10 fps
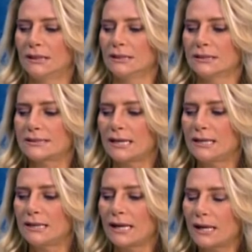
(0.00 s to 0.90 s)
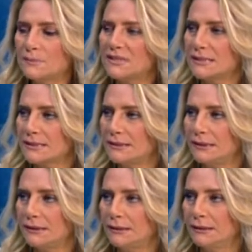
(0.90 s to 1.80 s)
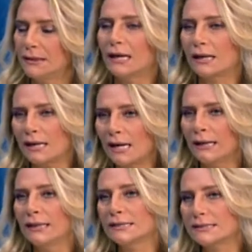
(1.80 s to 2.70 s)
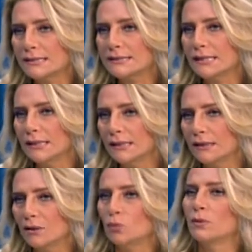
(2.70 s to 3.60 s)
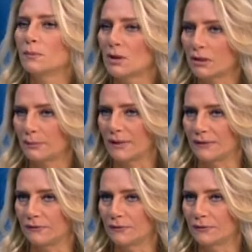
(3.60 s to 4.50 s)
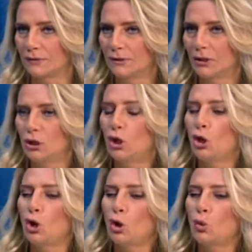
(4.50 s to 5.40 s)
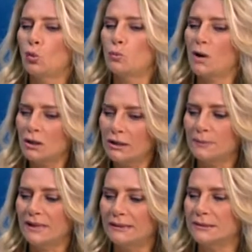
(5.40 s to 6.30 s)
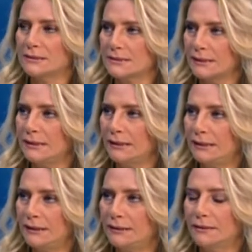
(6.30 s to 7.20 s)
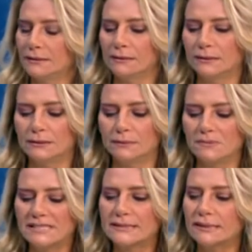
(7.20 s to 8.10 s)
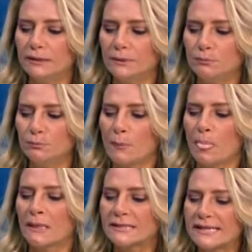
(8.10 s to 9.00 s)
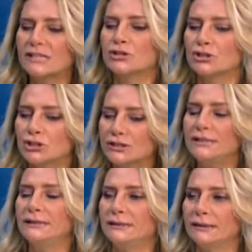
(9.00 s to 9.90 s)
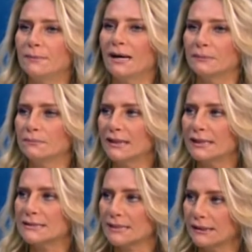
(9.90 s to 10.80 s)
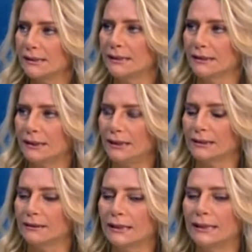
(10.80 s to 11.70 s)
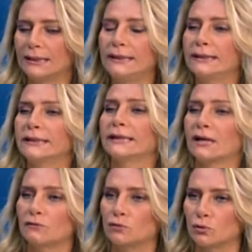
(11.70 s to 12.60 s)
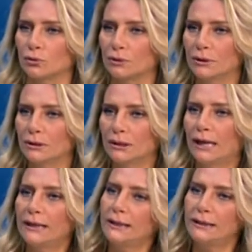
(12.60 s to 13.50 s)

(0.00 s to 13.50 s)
صرنا خمس سنين الراعي الاساسي لنا هو بنك ميد وبنك ميد السنه آه، مستلم سكشن جديده بعد ما نزلناها نحن اللي هي الجرافير اللي هي